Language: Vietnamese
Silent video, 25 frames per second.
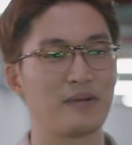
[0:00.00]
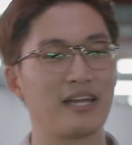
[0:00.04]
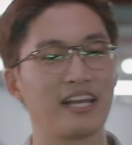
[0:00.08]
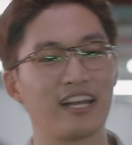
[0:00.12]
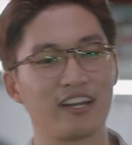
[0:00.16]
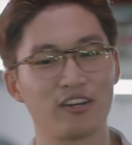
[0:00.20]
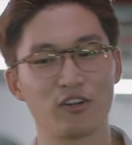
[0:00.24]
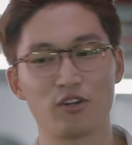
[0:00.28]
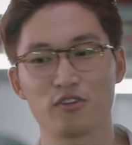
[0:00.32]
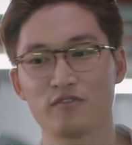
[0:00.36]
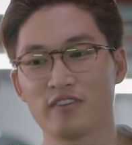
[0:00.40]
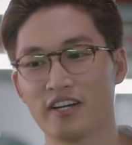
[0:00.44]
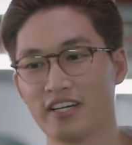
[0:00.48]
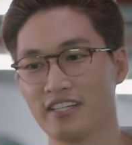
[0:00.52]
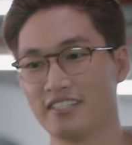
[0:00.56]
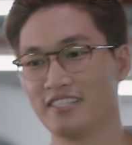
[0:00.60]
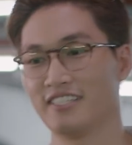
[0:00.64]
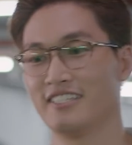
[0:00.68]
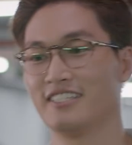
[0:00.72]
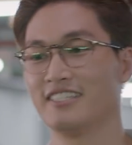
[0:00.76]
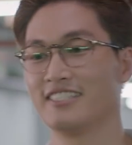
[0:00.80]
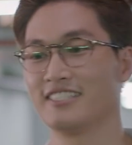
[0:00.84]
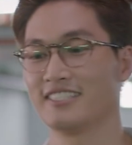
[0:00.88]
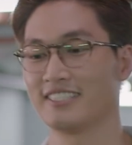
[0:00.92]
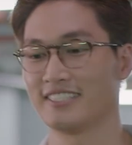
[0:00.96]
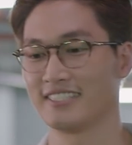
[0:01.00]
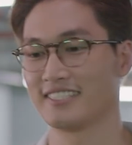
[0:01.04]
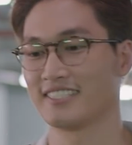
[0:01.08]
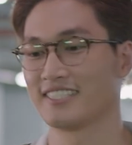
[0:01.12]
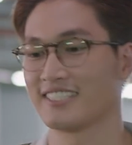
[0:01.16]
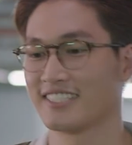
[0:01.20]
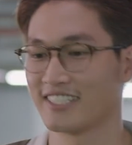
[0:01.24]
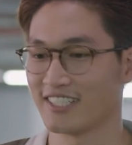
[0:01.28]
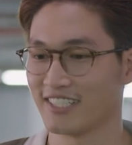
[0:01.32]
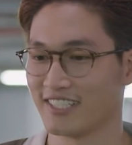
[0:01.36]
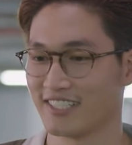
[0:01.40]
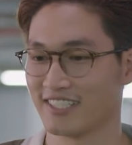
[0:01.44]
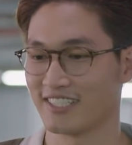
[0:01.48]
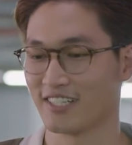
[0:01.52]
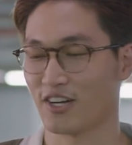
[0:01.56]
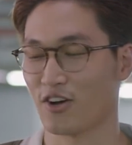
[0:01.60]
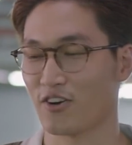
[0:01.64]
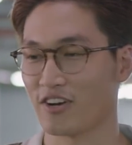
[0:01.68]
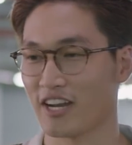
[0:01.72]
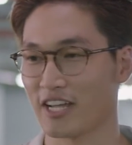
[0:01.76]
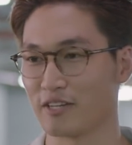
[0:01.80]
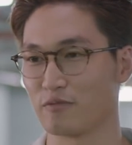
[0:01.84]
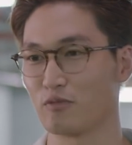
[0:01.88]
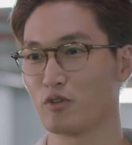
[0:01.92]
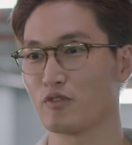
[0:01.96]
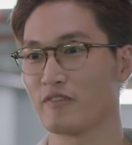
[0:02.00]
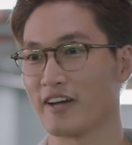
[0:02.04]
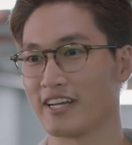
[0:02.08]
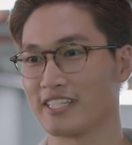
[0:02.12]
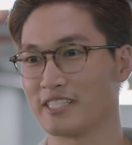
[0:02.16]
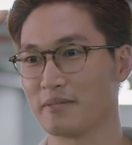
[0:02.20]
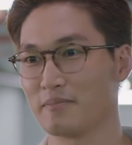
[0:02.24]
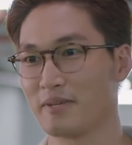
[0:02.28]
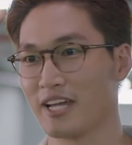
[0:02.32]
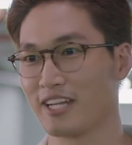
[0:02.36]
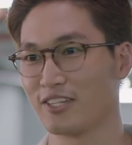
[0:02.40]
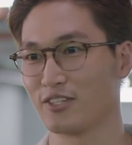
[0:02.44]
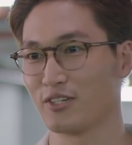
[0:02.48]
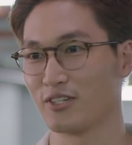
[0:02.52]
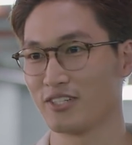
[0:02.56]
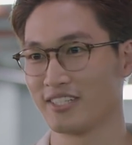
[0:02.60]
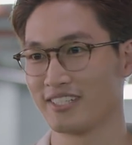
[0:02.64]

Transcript: Mẹ đã nói vậy thì Con đành vui vẻ chấp nhận